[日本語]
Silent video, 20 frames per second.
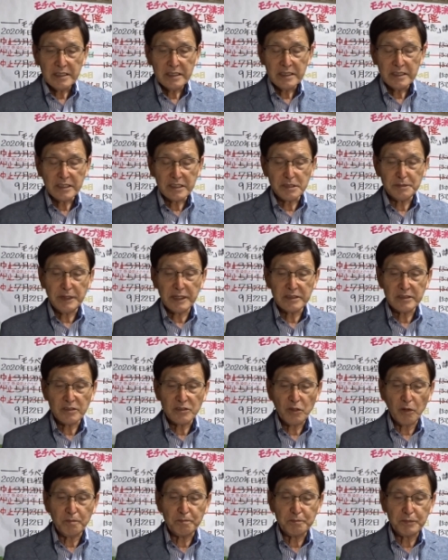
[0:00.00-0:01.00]
一面
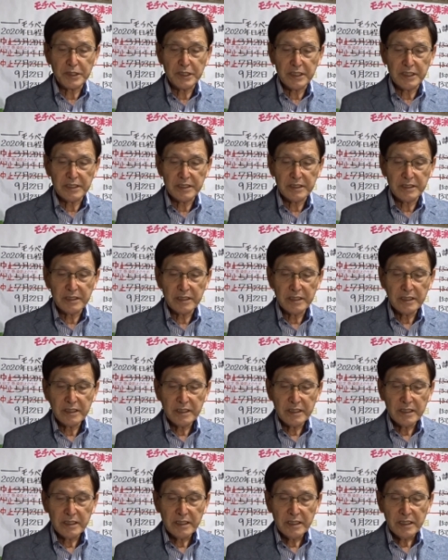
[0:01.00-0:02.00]
トップに
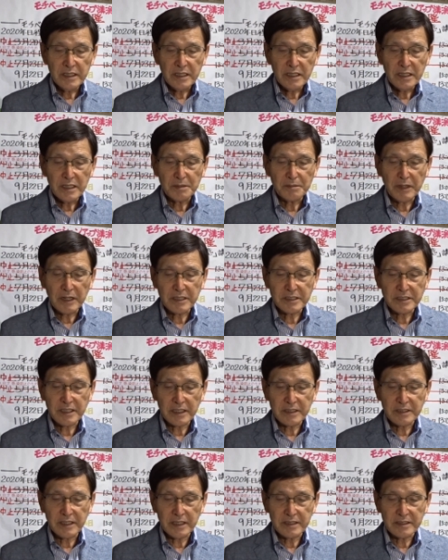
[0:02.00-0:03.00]
被爆
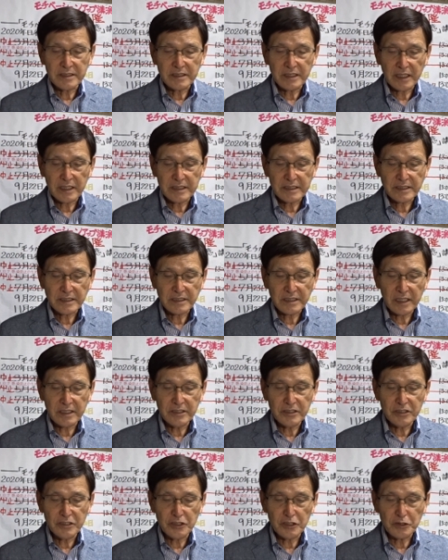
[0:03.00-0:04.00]
者団体
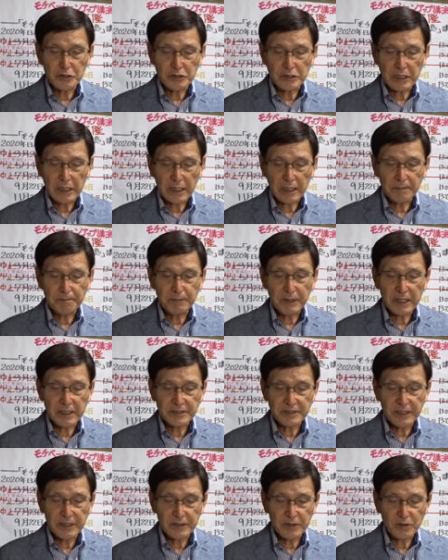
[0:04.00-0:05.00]

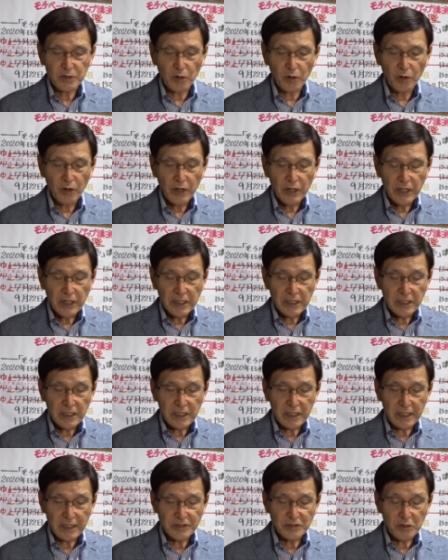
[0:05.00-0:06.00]
37%
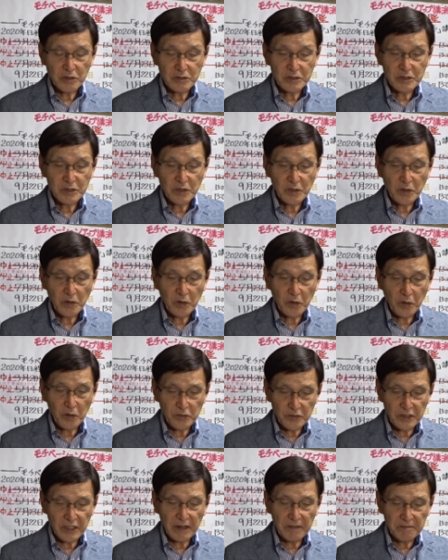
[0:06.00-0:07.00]
継続
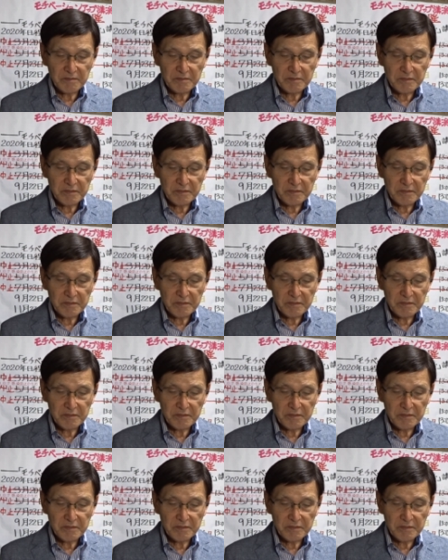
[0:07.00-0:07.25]
困難